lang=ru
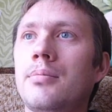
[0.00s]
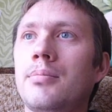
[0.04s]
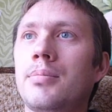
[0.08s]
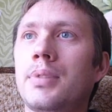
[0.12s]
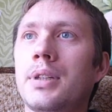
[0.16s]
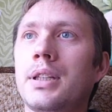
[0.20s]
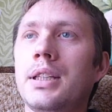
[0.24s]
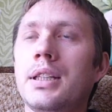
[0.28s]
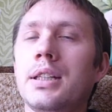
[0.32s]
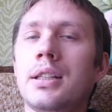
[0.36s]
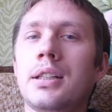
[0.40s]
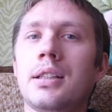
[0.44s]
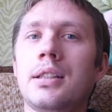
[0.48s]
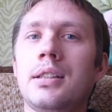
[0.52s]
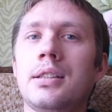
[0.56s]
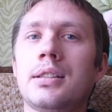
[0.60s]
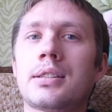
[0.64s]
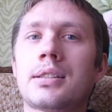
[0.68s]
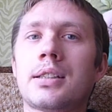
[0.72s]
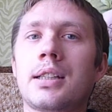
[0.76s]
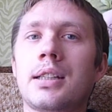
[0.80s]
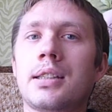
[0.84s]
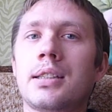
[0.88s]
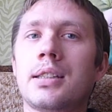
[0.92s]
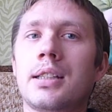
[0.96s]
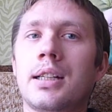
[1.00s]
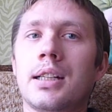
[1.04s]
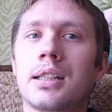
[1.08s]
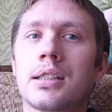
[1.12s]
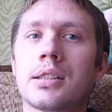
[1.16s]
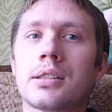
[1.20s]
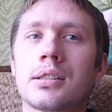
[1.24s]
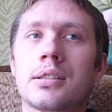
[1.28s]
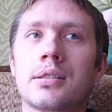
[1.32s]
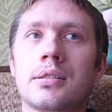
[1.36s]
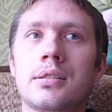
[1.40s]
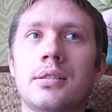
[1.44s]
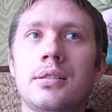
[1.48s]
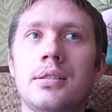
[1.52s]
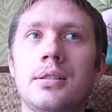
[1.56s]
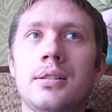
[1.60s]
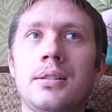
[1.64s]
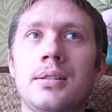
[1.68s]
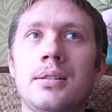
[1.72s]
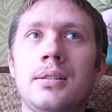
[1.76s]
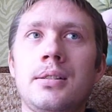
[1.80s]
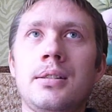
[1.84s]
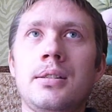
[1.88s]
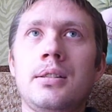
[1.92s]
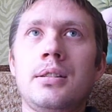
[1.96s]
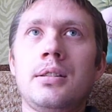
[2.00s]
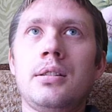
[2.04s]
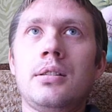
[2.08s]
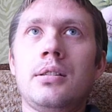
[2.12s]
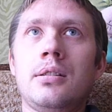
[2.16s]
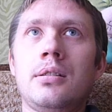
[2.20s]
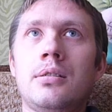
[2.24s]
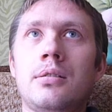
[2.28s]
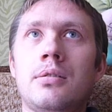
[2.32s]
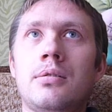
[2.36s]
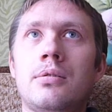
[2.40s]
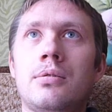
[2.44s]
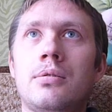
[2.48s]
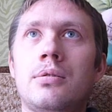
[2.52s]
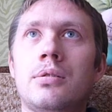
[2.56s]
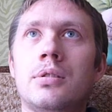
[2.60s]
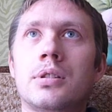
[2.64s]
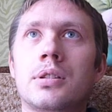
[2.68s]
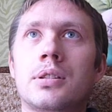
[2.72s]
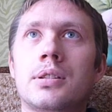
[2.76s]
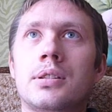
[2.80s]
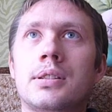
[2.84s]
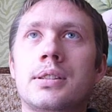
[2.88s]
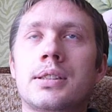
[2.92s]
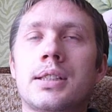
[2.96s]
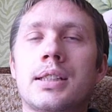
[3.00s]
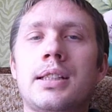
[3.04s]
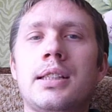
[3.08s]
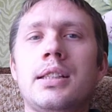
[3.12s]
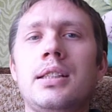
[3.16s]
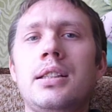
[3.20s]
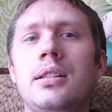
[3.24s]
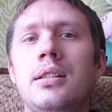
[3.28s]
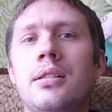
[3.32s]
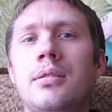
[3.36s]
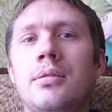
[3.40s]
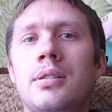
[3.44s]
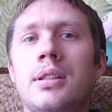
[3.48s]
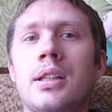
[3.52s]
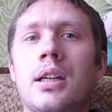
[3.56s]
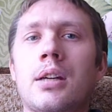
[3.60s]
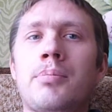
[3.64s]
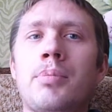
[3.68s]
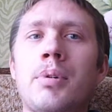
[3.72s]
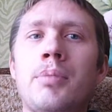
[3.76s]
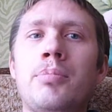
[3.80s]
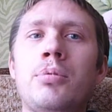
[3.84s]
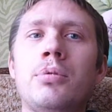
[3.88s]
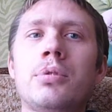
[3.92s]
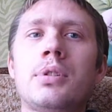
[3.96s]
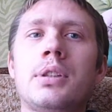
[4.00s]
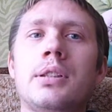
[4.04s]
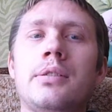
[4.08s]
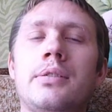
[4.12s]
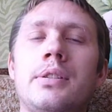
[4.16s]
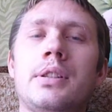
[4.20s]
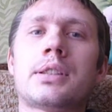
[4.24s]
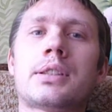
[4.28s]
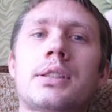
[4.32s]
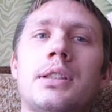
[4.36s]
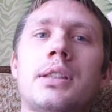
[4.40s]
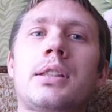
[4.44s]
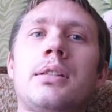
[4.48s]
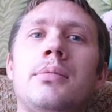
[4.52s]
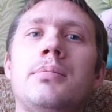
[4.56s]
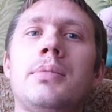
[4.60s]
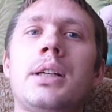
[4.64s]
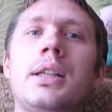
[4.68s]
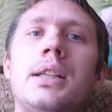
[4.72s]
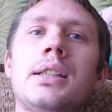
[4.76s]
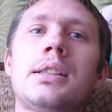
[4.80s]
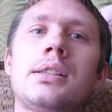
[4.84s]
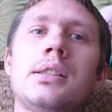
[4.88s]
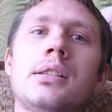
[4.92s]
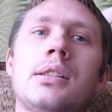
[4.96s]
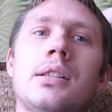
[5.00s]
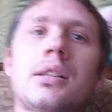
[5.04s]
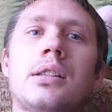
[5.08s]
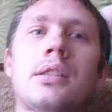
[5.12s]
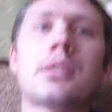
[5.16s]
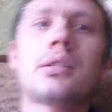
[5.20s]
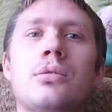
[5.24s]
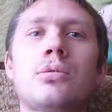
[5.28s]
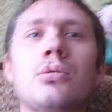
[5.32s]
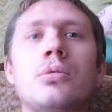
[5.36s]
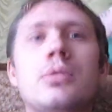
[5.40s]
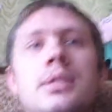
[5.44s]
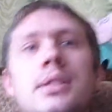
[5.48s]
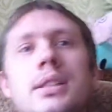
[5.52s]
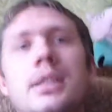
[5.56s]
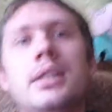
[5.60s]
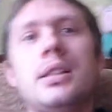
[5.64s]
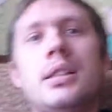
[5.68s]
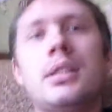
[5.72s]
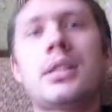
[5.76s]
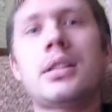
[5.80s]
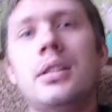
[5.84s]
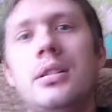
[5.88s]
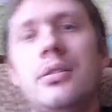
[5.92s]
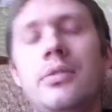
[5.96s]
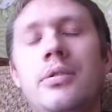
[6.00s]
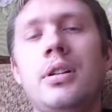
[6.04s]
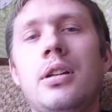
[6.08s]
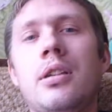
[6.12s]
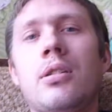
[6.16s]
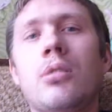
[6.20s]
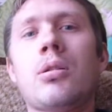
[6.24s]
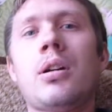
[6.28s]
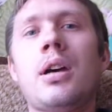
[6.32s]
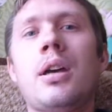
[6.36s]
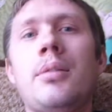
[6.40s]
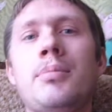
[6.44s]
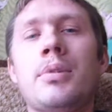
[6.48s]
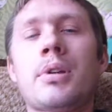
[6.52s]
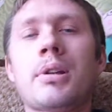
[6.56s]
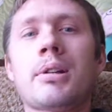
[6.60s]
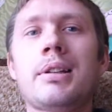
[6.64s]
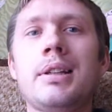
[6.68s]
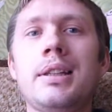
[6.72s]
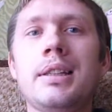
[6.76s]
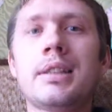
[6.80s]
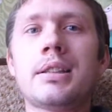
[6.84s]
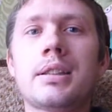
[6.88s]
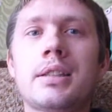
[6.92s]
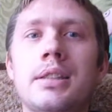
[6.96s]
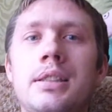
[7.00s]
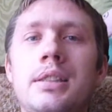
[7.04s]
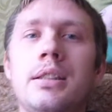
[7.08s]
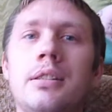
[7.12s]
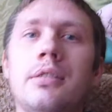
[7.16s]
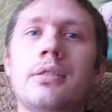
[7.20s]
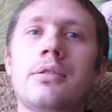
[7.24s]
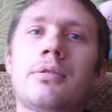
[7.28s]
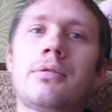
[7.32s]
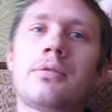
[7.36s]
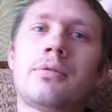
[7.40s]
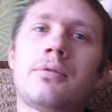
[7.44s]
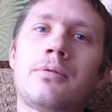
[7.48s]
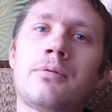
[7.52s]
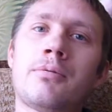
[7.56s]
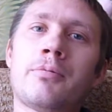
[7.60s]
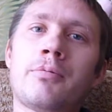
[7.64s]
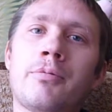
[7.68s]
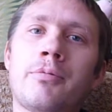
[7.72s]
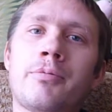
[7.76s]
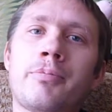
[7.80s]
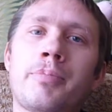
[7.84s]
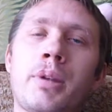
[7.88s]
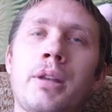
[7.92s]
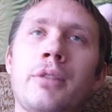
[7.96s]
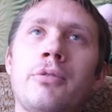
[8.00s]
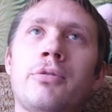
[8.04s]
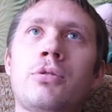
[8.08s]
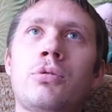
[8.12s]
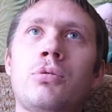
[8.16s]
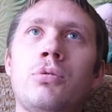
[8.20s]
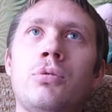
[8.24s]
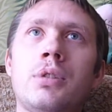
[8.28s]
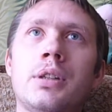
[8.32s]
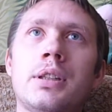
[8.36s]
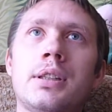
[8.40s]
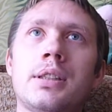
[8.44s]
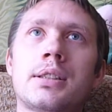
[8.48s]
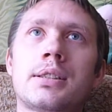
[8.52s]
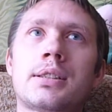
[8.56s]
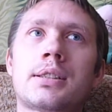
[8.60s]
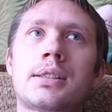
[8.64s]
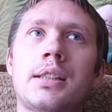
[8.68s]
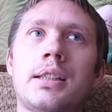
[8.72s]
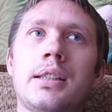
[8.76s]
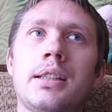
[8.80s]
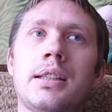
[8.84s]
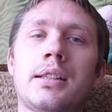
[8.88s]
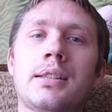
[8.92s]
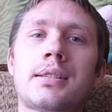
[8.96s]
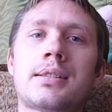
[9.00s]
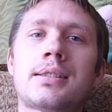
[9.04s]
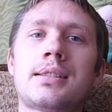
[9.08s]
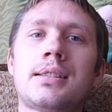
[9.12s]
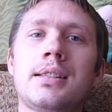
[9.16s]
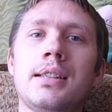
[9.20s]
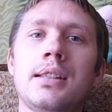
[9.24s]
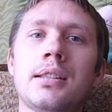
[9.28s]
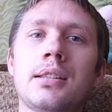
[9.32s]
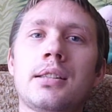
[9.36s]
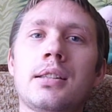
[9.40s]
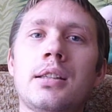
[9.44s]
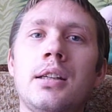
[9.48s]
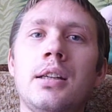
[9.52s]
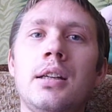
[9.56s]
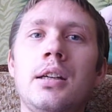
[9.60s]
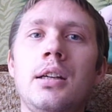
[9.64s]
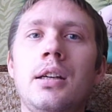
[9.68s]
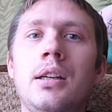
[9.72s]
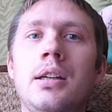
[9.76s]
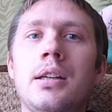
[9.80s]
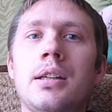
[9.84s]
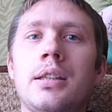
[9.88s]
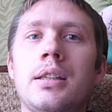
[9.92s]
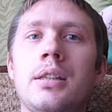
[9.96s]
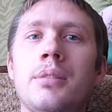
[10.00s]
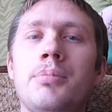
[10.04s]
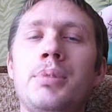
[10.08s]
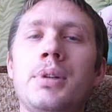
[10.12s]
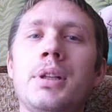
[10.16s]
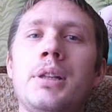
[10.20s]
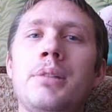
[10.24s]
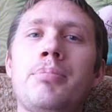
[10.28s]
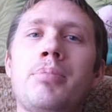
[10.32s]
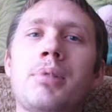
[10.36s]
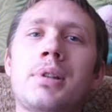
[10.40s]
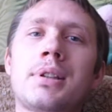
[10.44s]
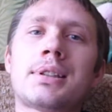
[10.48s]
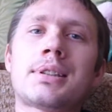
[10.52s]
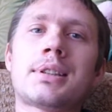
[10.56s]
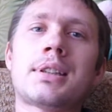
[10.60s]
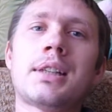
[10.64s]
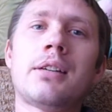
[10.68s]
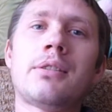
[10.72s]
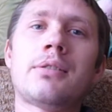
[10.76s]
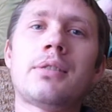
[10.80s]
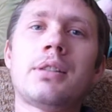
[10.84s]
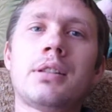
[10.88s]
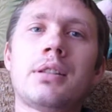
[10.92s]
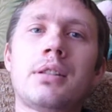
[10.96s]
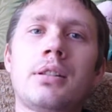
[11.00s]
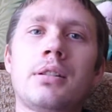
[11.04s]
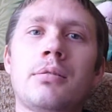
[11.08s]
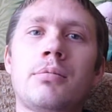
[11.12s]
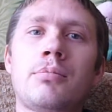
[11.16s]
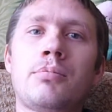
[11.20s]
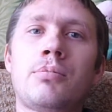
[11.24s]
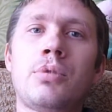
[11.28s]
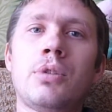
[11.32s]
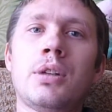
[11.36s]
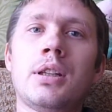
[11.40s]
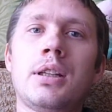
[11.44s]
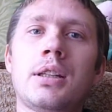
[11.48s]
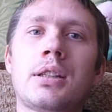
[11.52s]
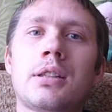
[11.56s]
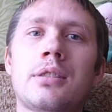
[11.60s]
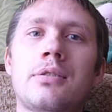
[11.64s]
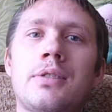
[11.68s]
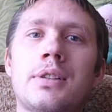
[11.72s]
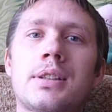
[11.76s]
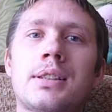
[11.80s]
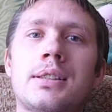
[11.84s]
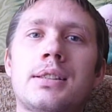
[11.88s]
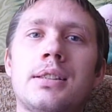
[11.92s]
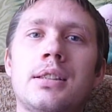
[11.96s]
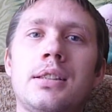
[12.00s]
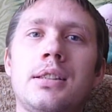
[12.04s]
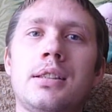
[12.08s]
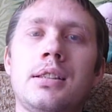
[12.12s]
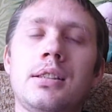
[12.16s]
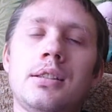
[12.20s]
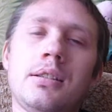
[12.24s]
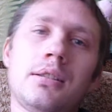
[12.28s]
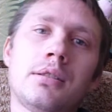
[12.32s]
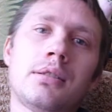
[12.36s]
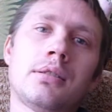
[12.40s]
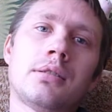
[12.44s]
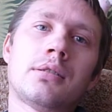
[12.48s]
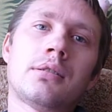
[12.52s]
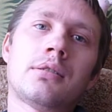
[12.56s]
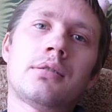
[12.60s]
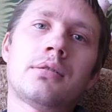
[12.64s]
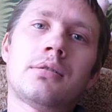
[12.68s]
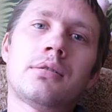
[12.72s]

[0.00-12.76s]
Поехали искать дальше. Вот, заходили так попутно в нескольких магазинах, и тут заехали в Леруа Мерлен, где при входе стоял стенд, где были представлены более 20 э,